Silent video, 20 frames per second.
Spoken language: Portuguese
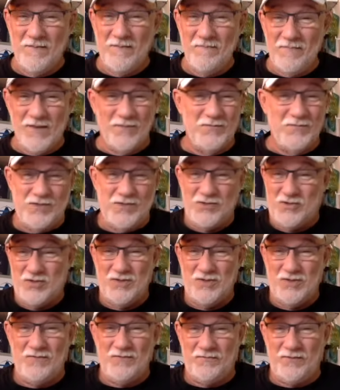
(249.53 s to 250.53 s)
Estamos
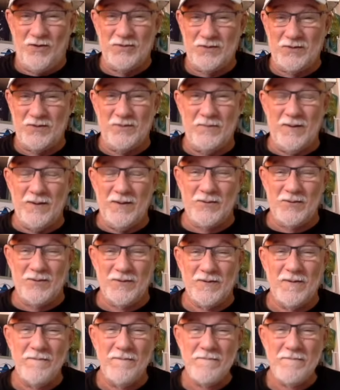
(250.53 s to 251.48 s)
sentindo falta do barulho.